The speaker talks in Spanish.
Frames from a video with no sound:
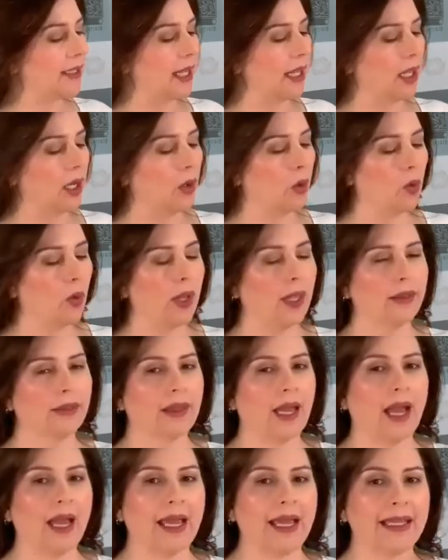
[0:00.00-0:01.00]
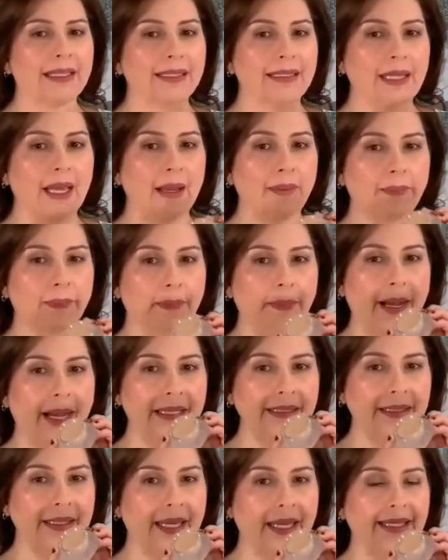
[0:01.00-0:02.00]
se den cuenta. Esta
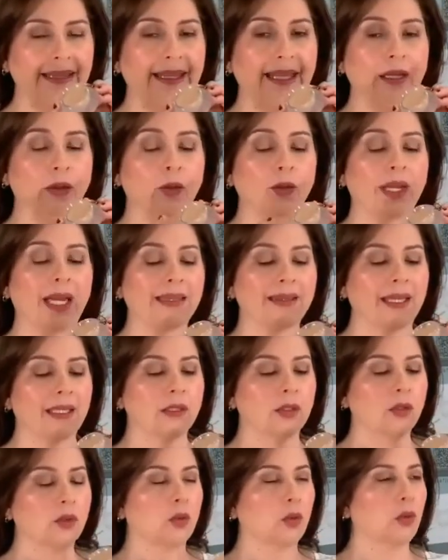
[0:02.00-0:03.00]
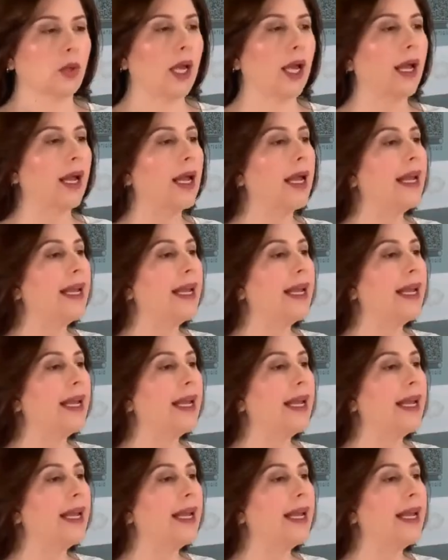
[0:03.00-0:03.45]
base tiene una textura